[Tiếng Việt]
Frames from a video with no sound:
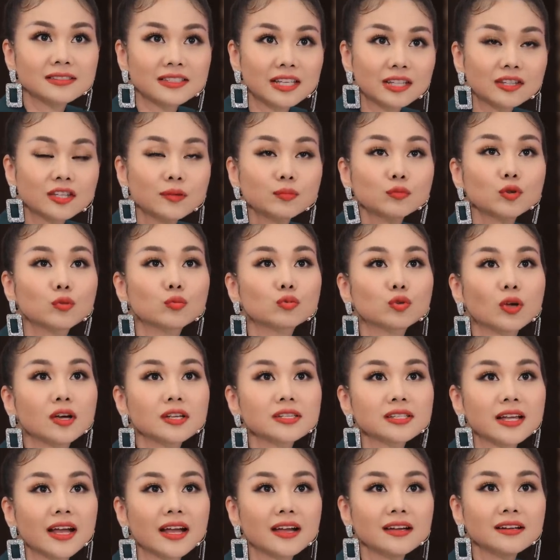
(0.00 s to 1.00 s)
sẽ tiếp tục
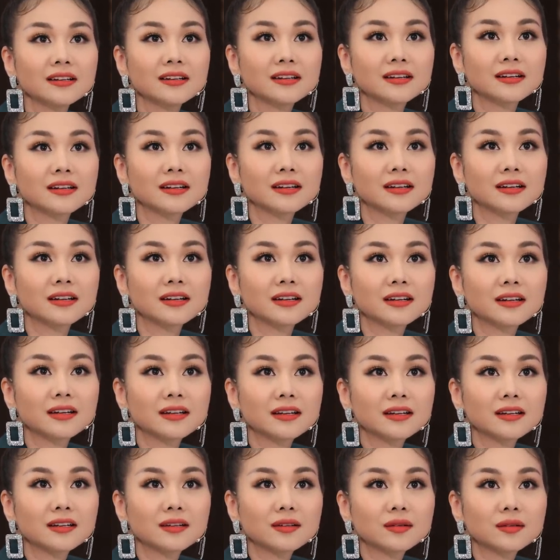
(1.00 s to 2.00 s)
tỏa sáng
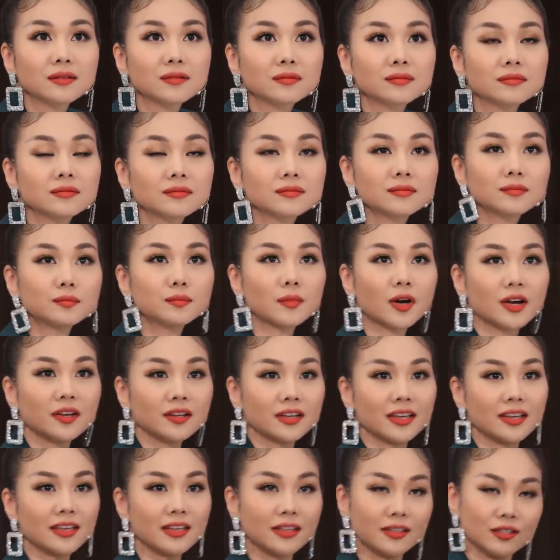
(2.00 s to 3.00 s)

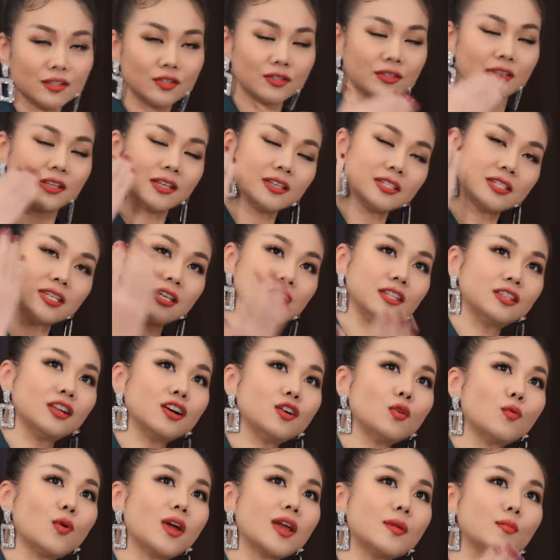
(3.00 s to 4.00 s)
bởi cái tri
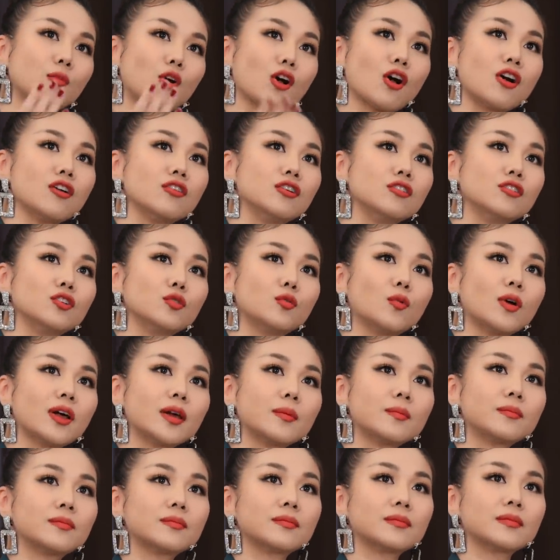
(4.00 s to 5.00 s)
thức của em, con người của
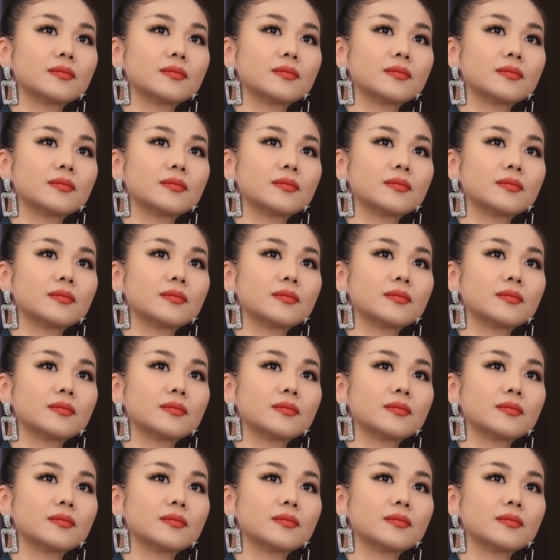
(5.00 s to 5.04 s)
em